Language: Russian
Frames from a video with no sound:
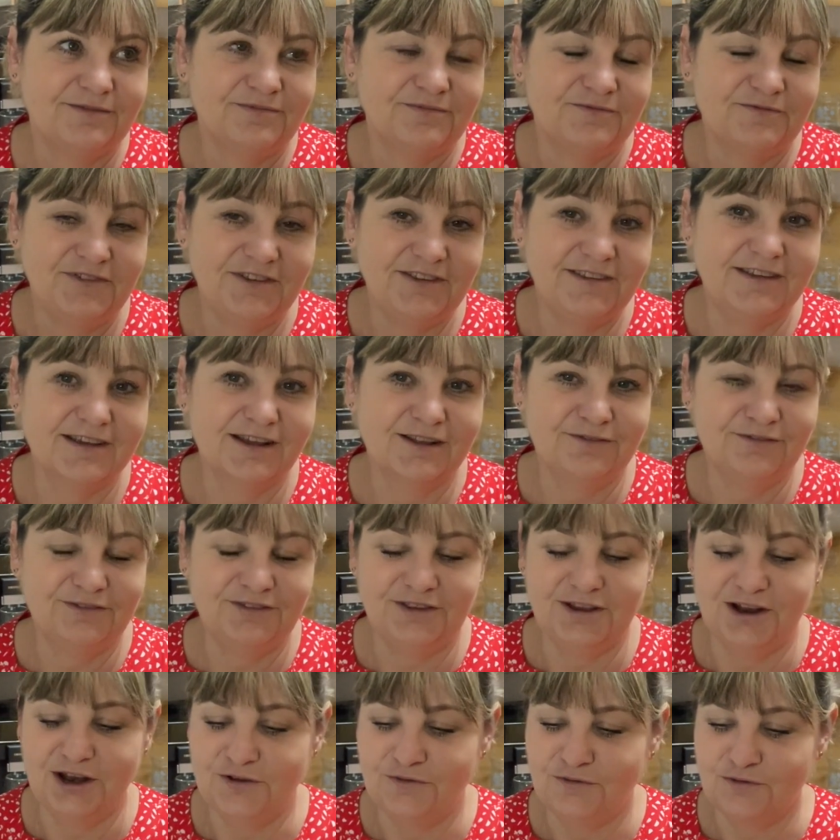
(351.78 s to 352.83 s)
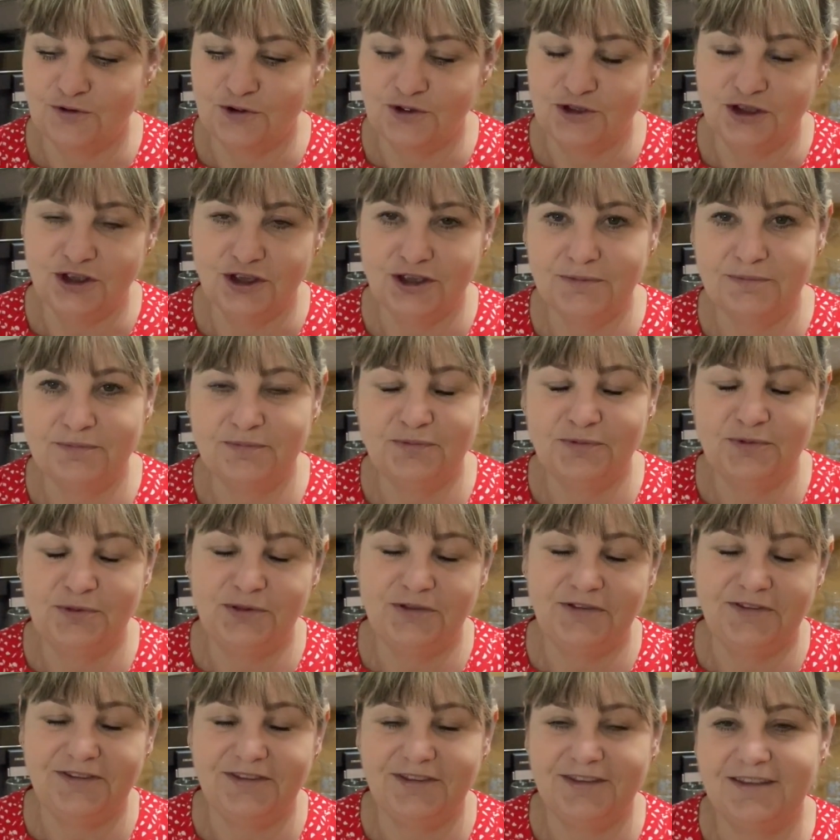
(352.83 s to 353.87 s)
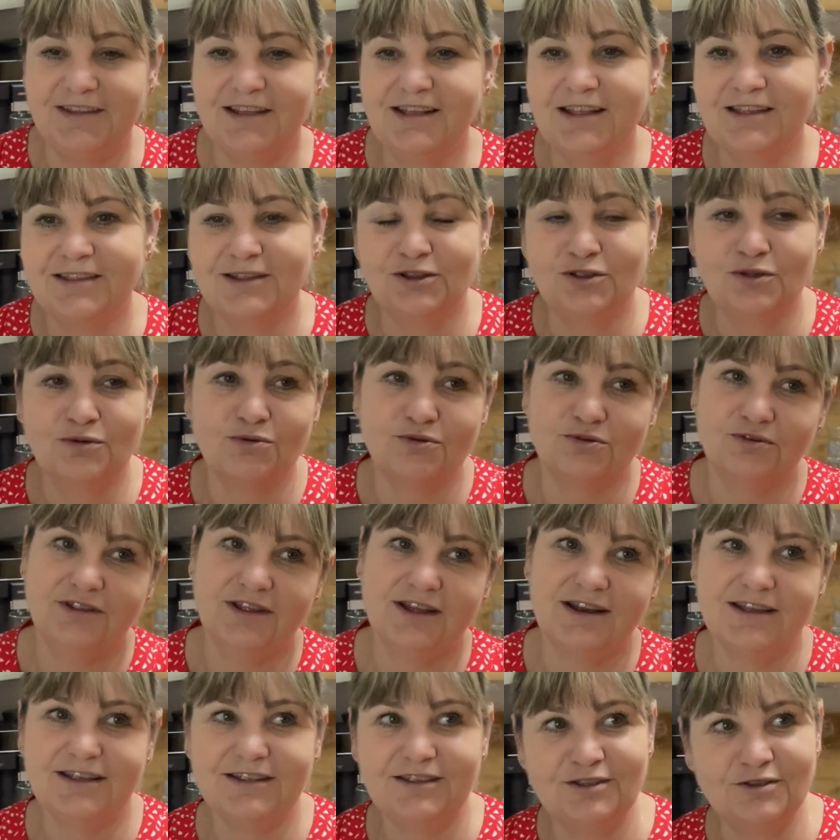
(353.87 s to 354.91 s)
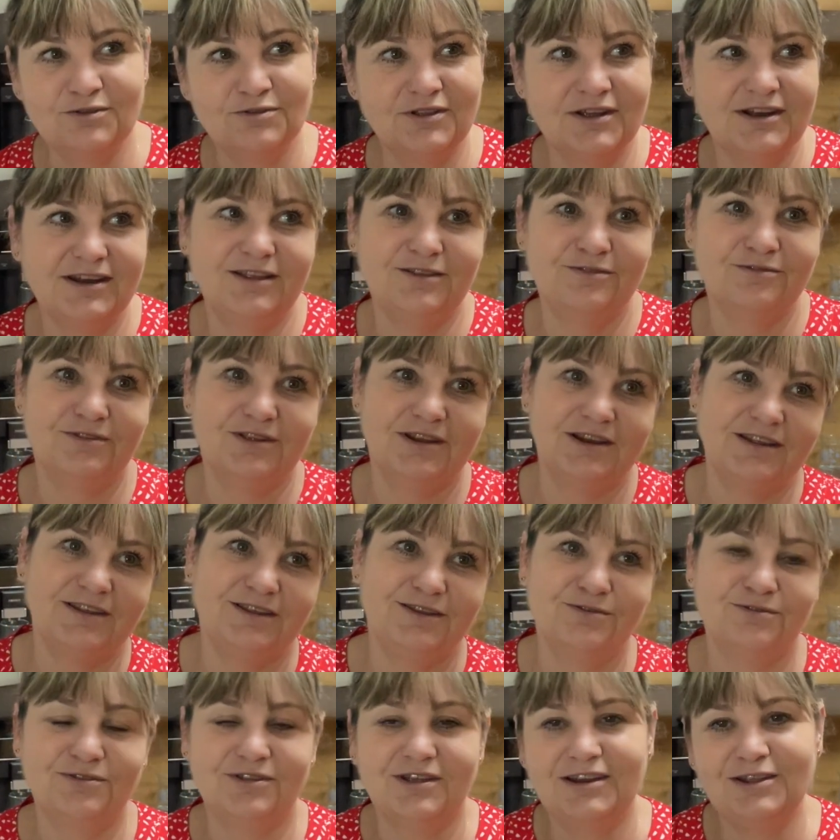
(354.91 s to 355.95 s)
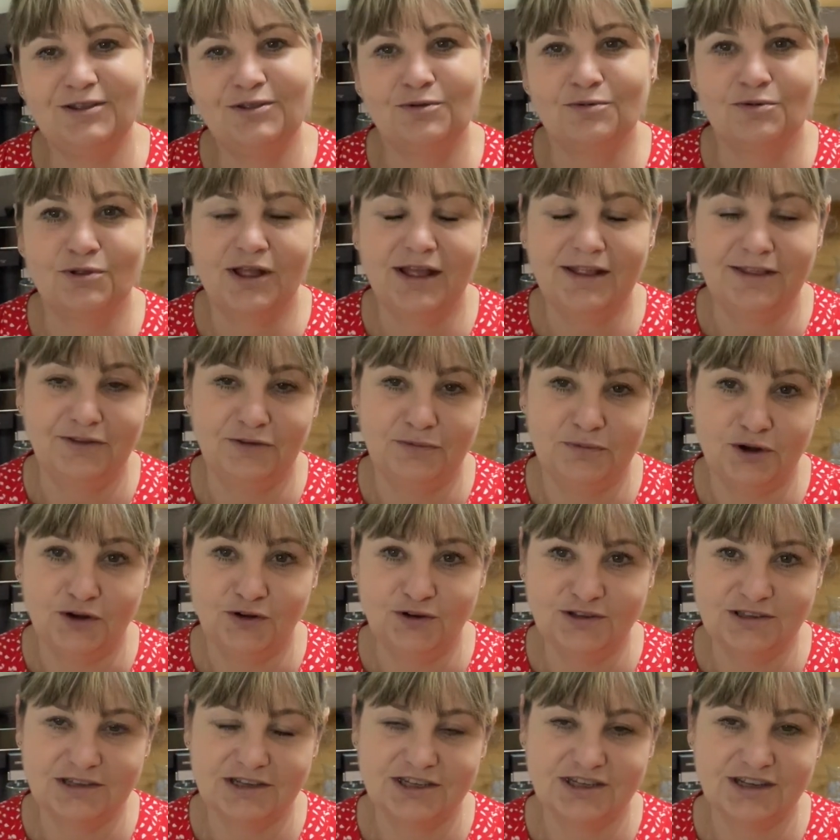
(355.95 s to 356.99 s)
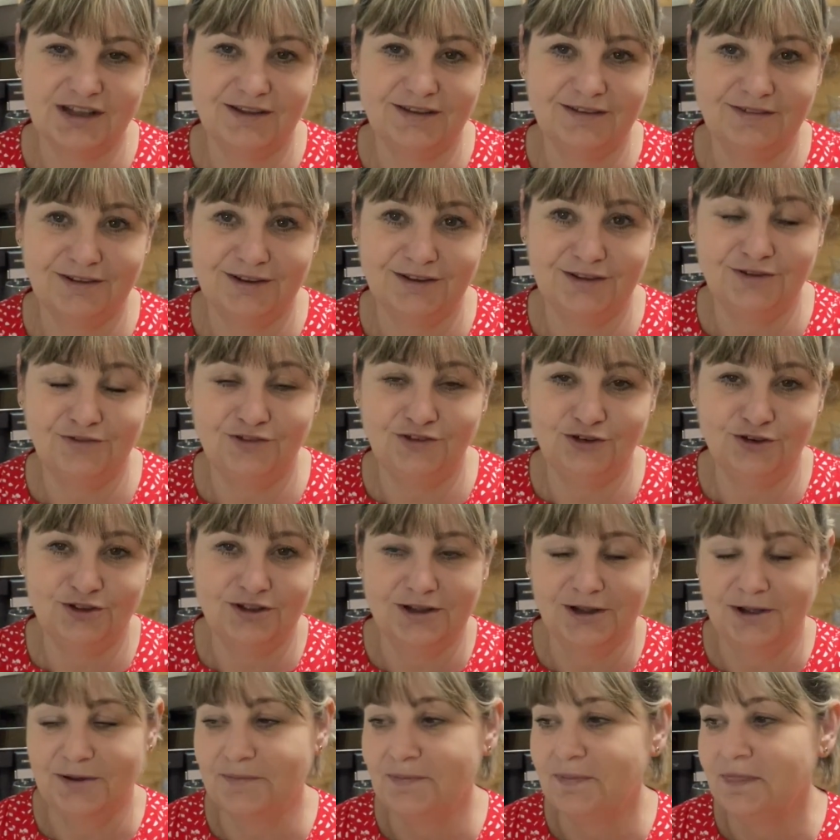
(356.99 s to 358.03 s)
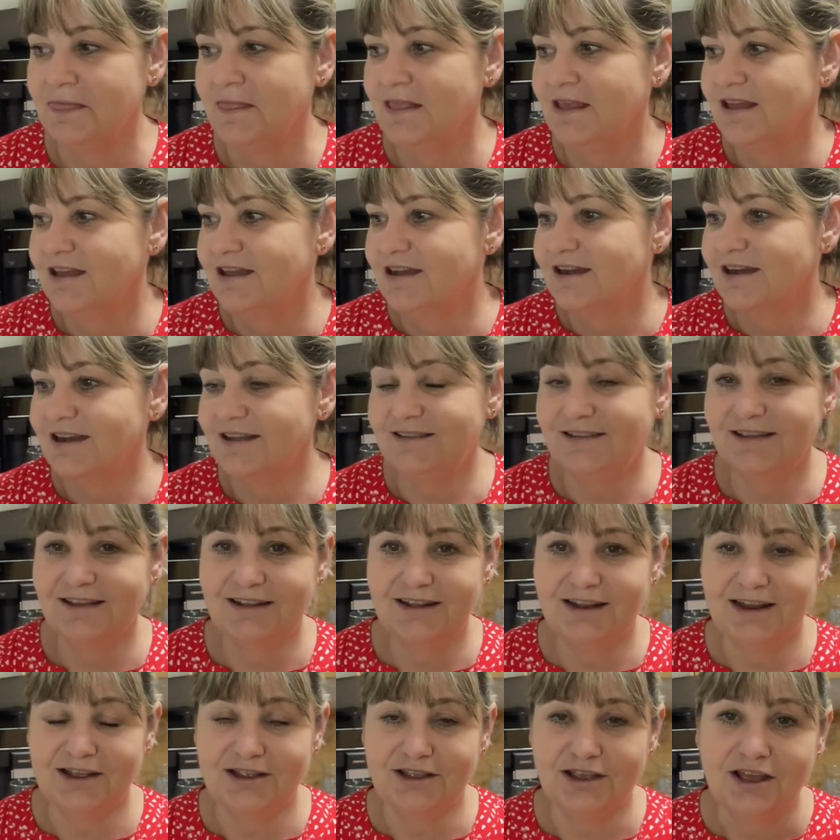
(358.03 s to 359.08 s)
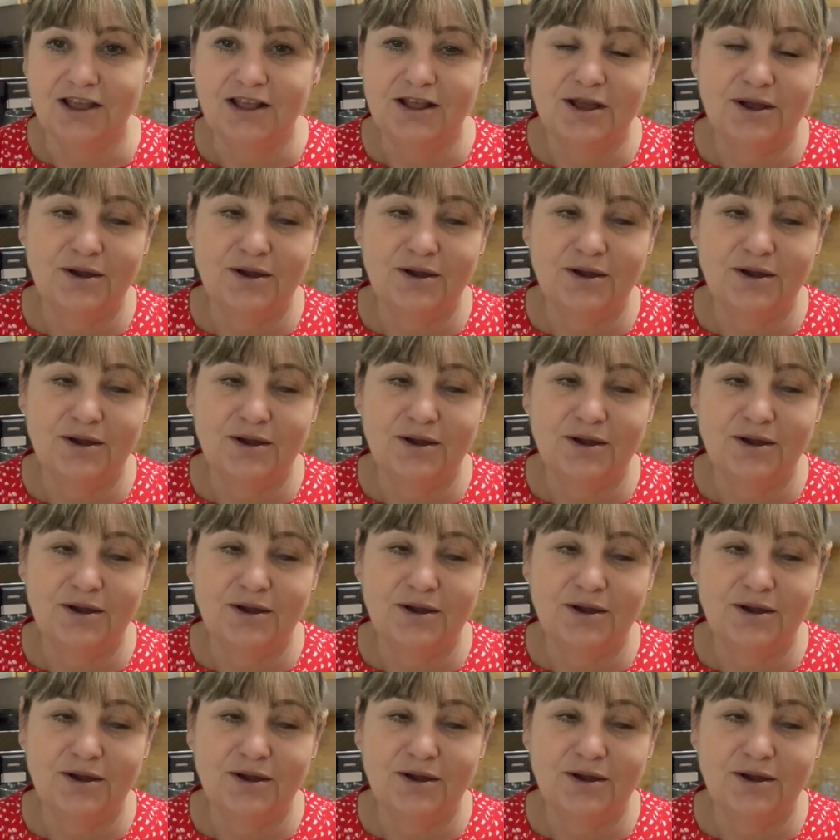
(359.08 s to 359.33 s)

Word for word: висят в телефоне. И сидела так, думаю, удалить, не удалить, удалить, не удалить. Думаю, ладно, спрошу сначала своих девчонок, хотят ли они